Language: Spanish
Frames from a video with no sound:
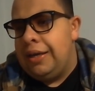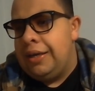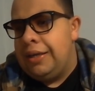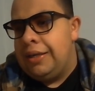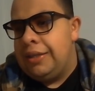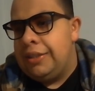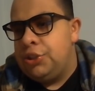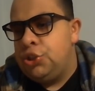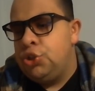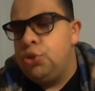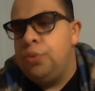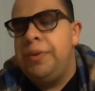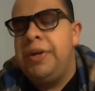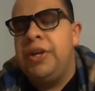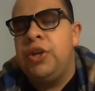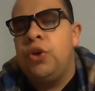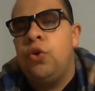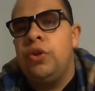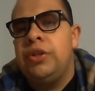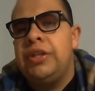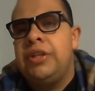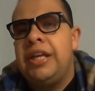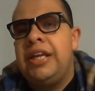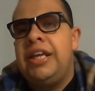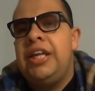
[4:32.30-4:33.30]
subir
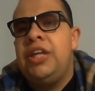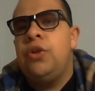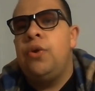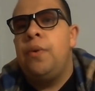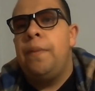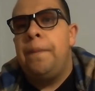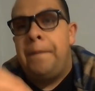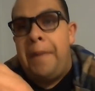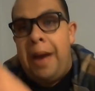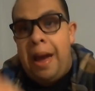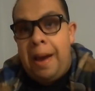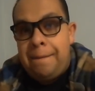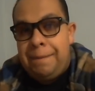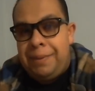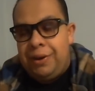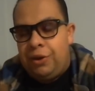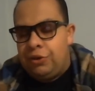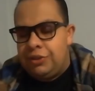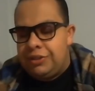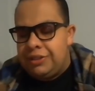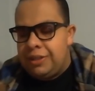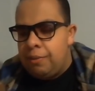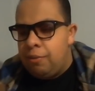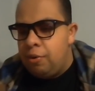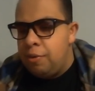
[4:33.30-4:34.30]
contenido. Ah, pero
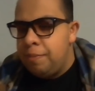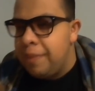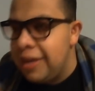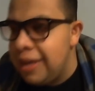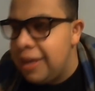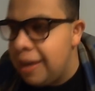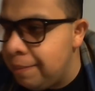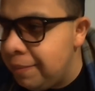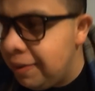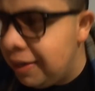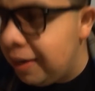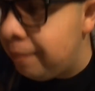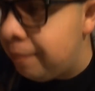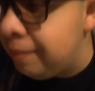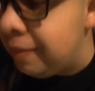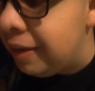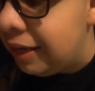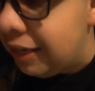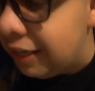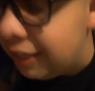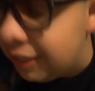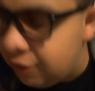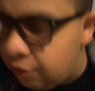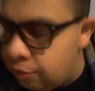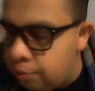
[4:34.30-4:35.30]
es que voy para allá, mira, me
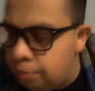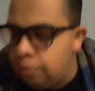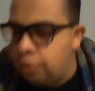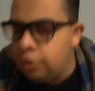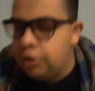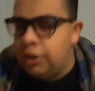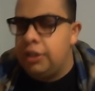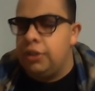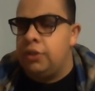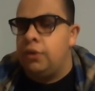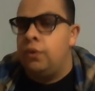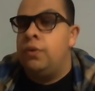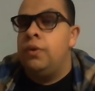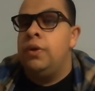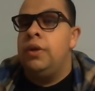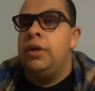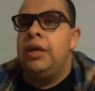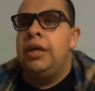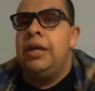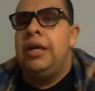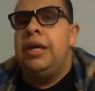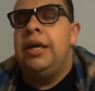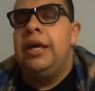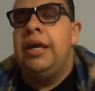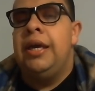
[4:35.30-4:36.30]
alargué un poquito.
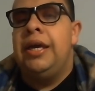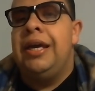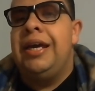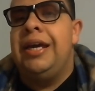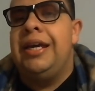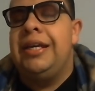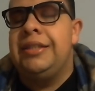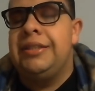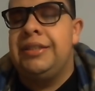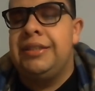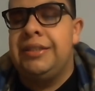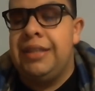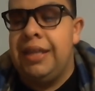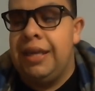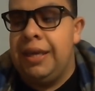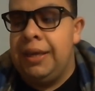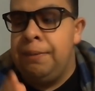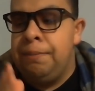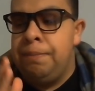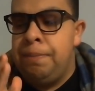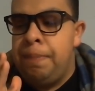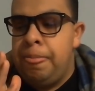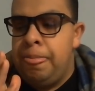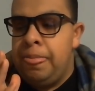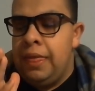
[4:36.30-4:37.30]

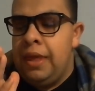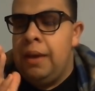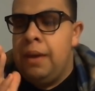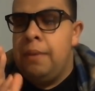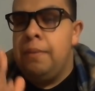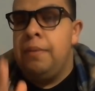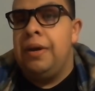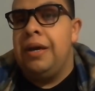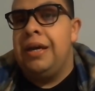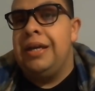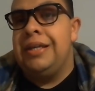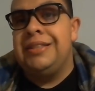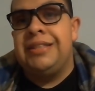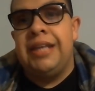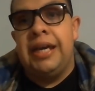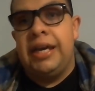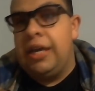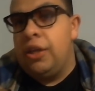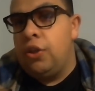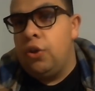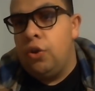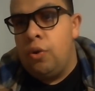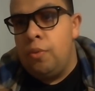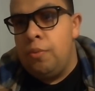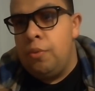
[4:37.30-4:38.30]
Este, se
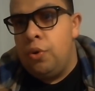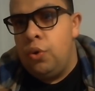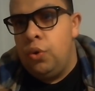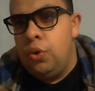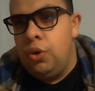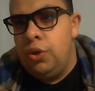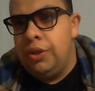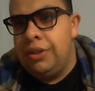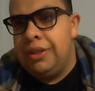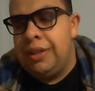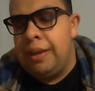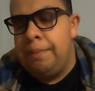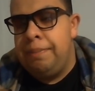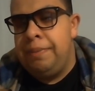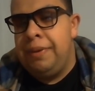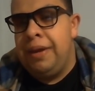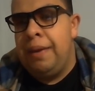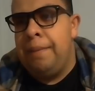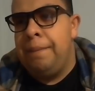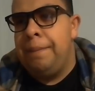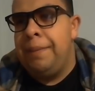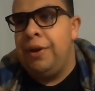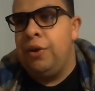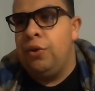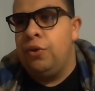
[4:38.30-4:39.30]
quedó como Julio Tapia,
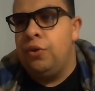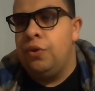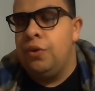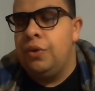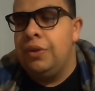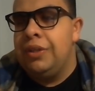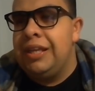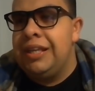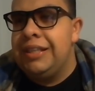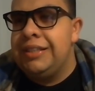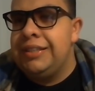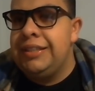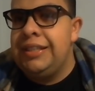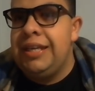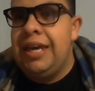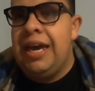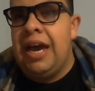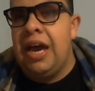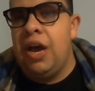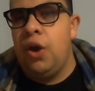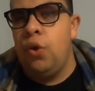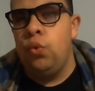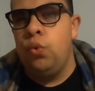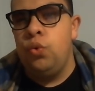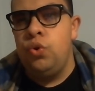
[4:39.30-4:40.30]
pero
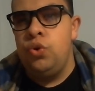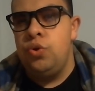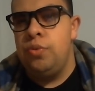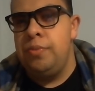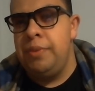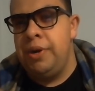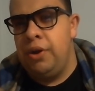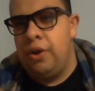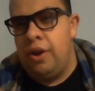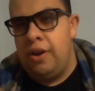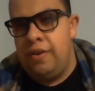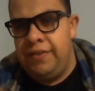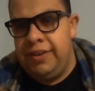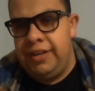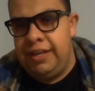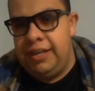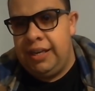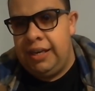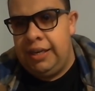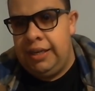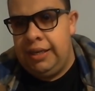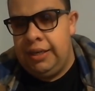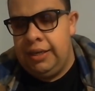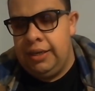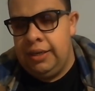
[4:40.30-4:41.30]
decía un número al
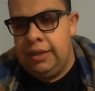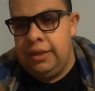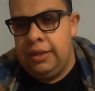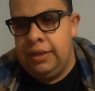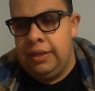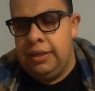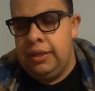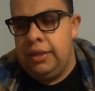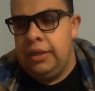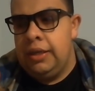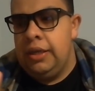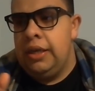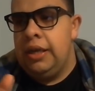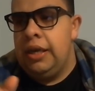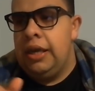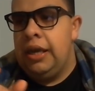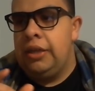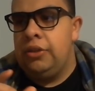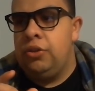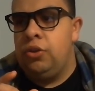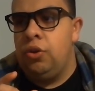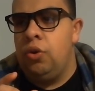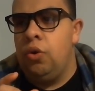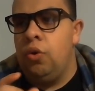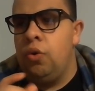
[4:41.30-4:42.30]
final.
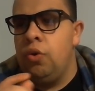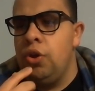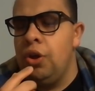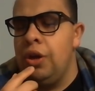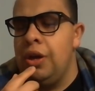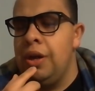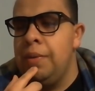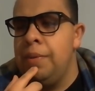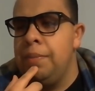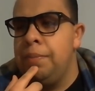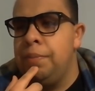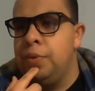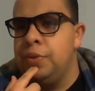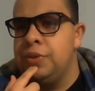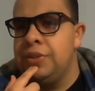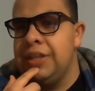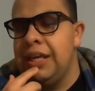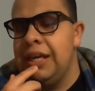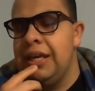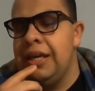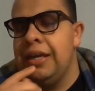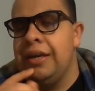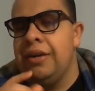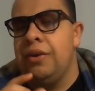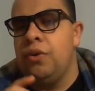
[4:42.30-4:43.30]
Entonces luego yo le
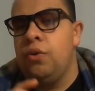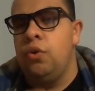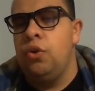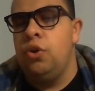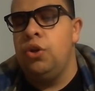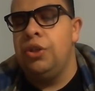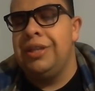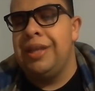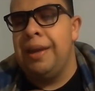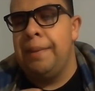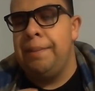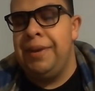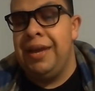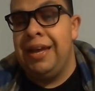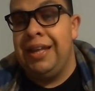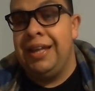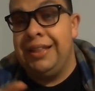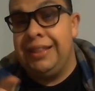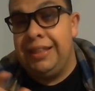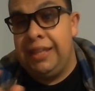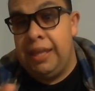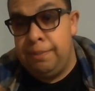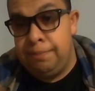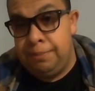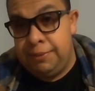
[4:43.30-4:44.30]
puse Julio Tapia
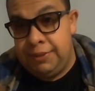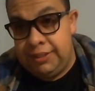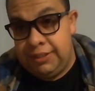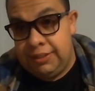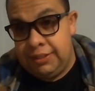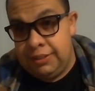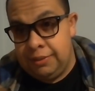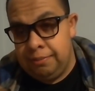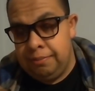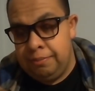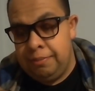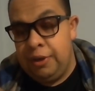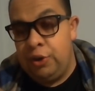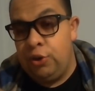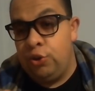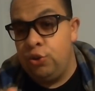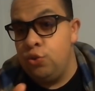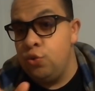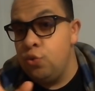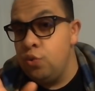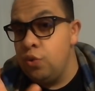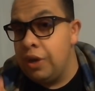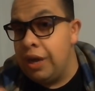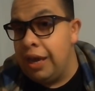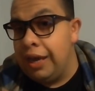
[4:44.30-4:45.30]
Tips, pero
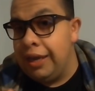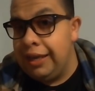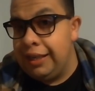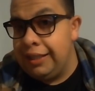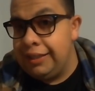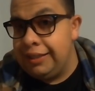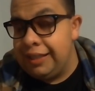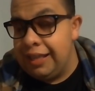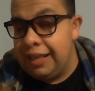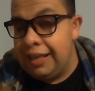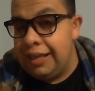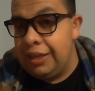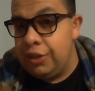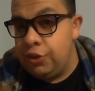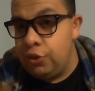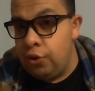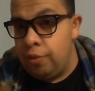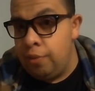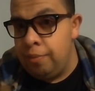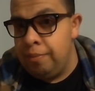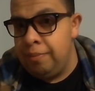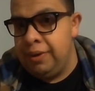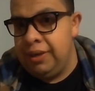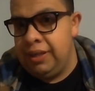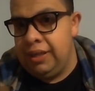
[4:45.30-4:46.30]
nunca quité el
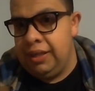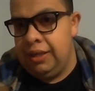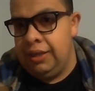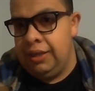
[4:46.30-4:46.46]
nombre.